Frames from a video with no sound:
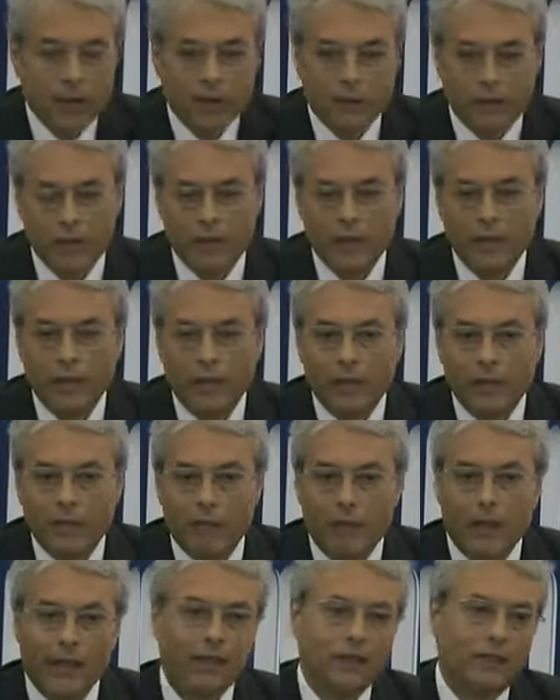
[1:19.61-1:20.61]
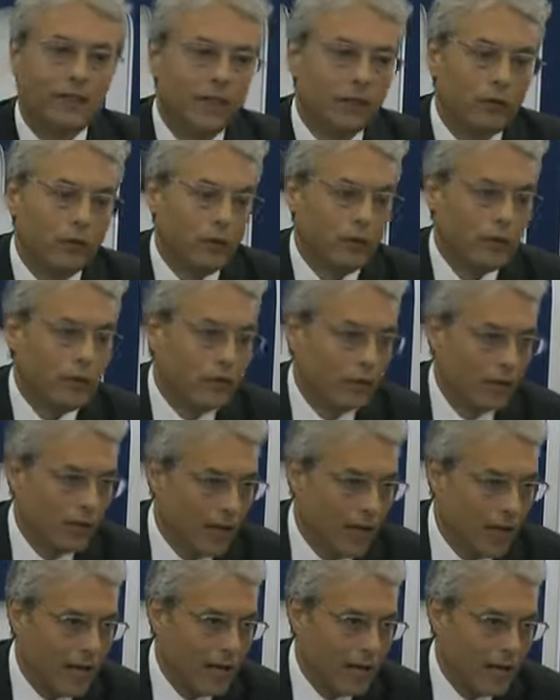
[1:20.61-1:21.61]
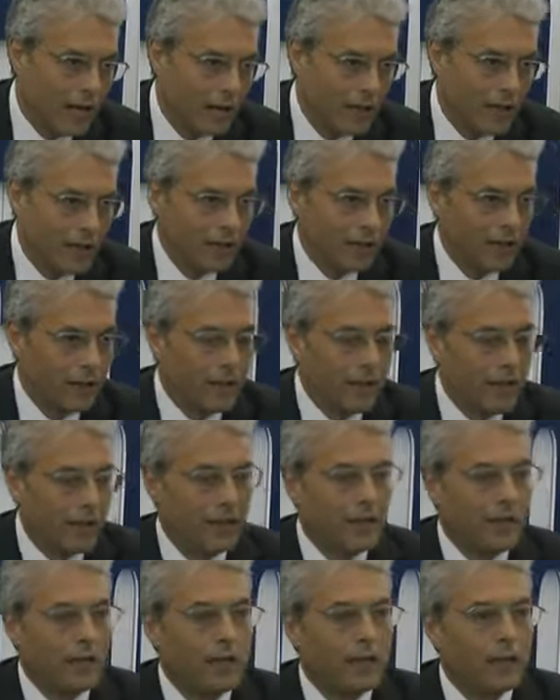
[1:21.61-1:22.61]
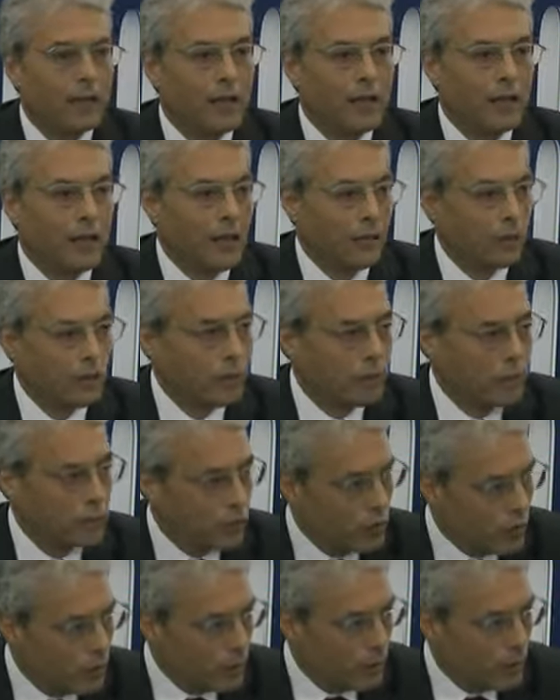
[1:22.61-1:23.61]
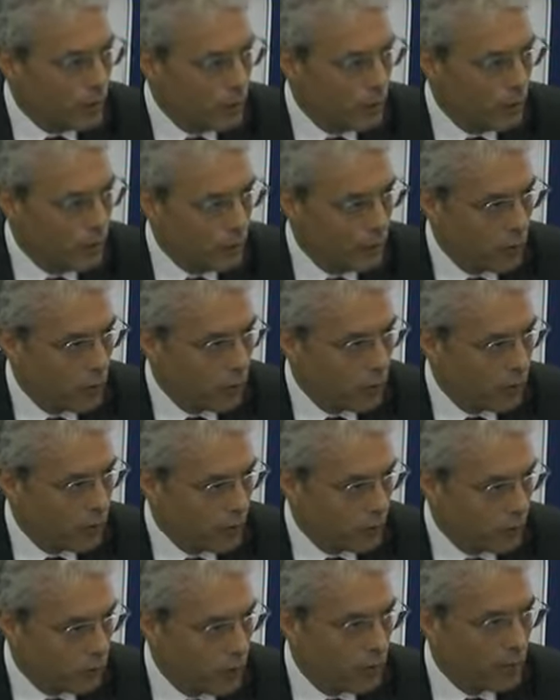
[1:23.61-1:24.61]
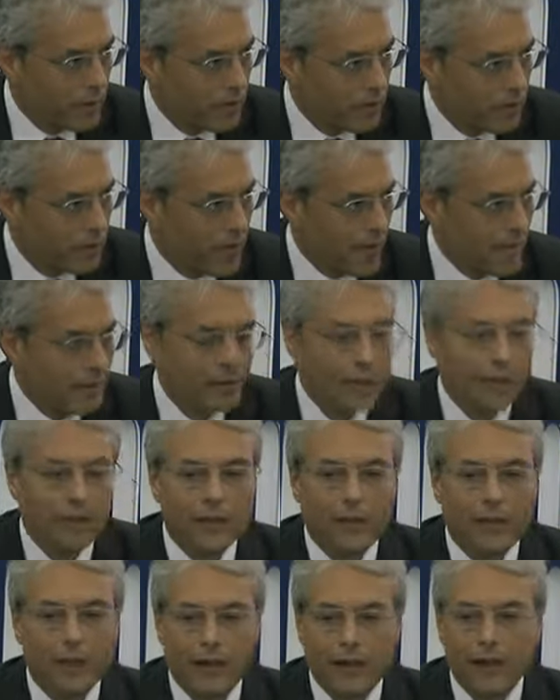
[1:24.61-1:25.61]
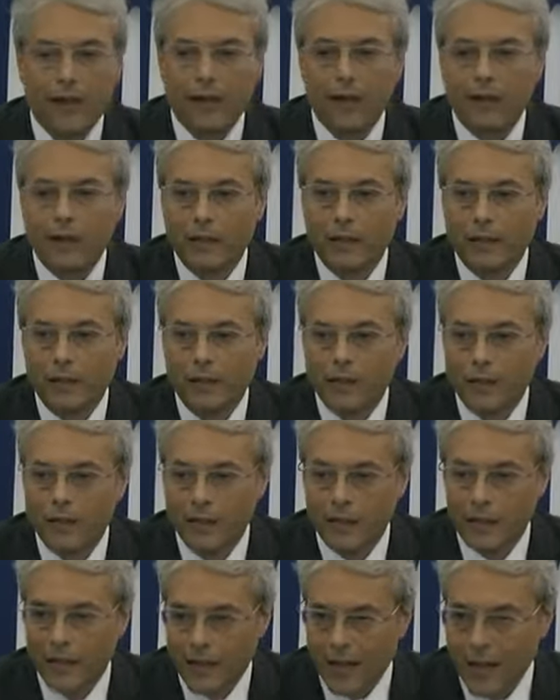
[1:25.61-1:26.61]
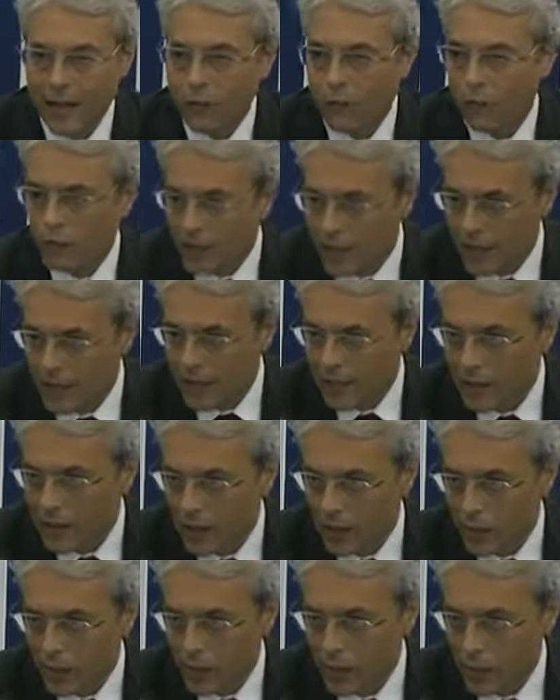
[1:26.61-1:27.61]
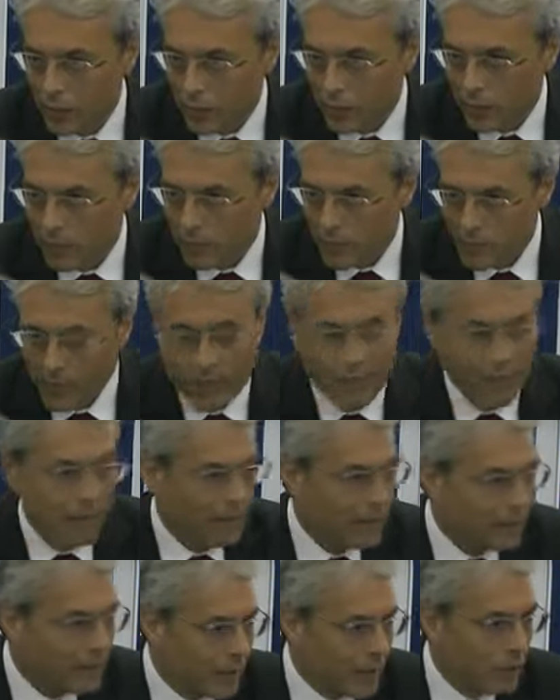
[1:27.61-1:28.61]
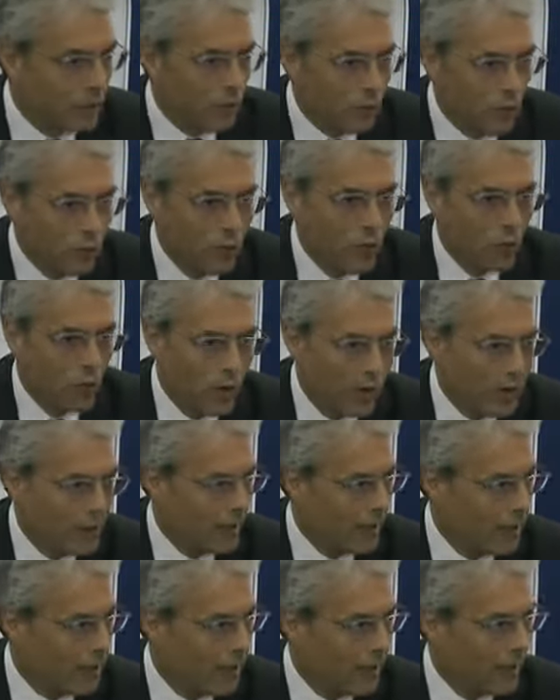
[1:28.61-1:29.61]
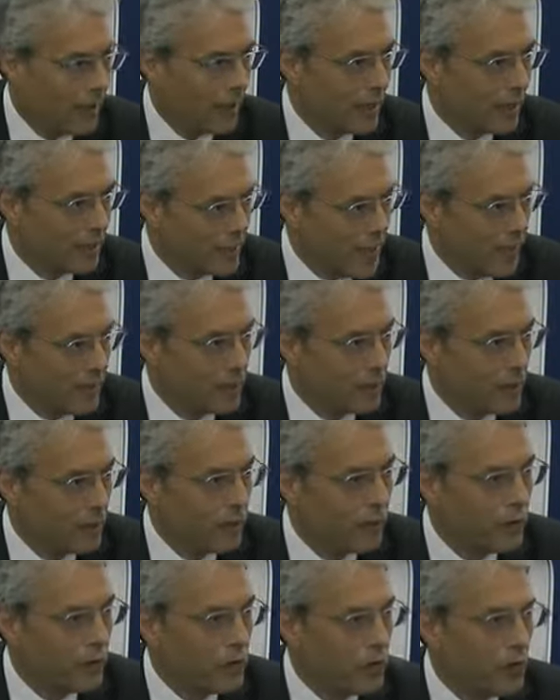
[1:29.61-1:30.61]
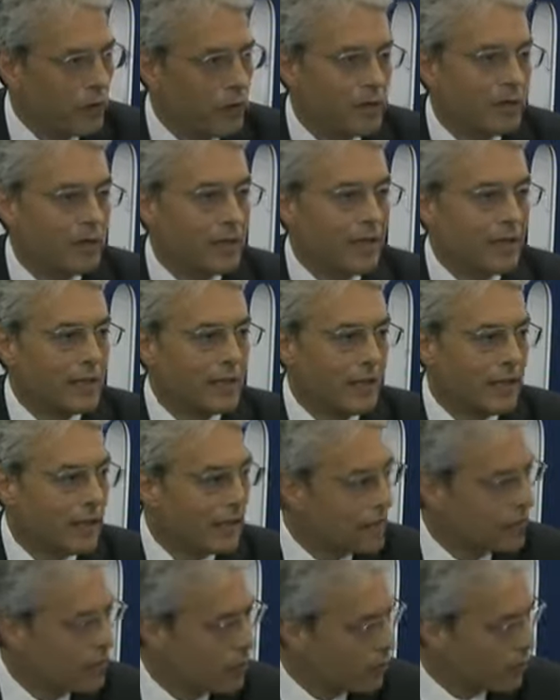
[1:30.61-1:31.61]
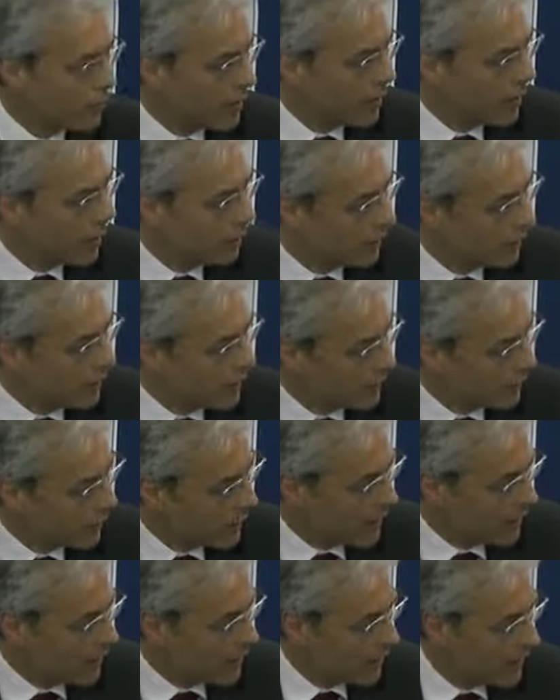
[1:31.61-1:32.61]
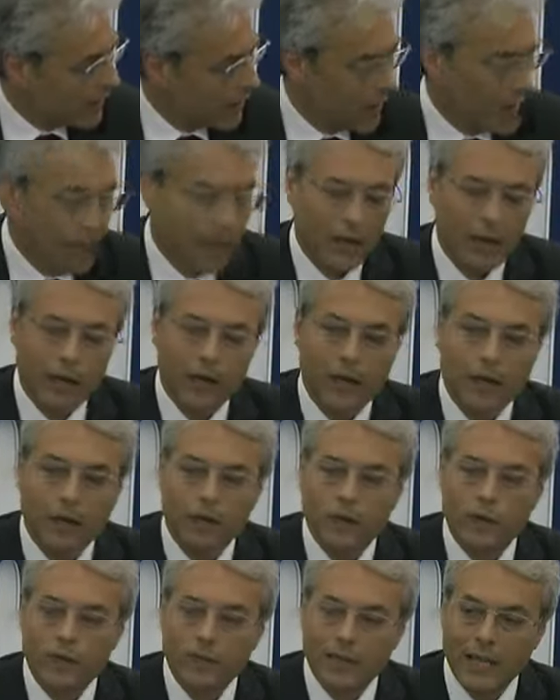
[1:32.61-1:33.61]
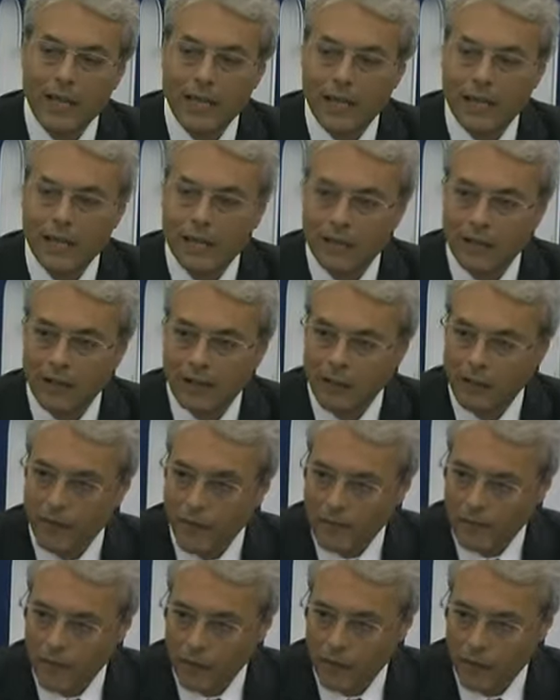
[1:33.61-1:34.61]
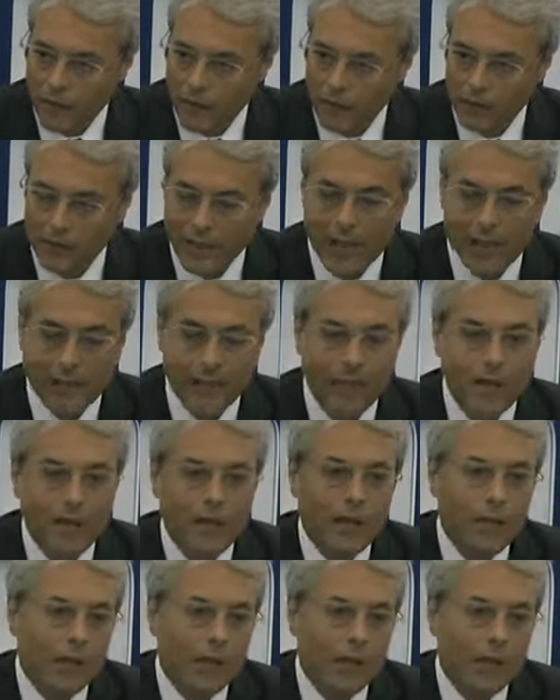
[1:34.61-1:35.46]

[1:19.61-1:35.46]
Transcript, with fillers: Quindi partito nazionale che nel caso specifico, per bocca del suo Presidente, ha eh, dichiarato ieri all'Ufficio di Presidenza, mettendolo comunque all'esame dell'Ufficio di Presidenza, l'adesione convinta a, a questa eh, fase referendaria.